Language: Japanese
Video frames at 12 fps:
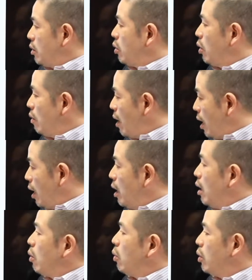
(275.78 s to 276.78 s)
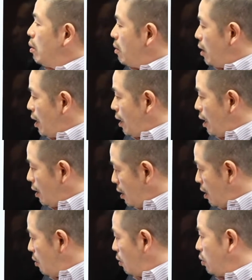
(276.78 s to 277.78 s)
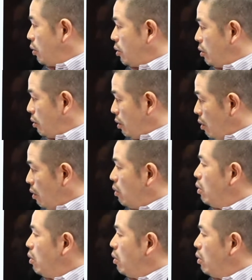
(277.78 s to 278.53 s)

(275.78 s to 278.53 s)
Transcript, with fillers: それは子供らが勝手なことをすると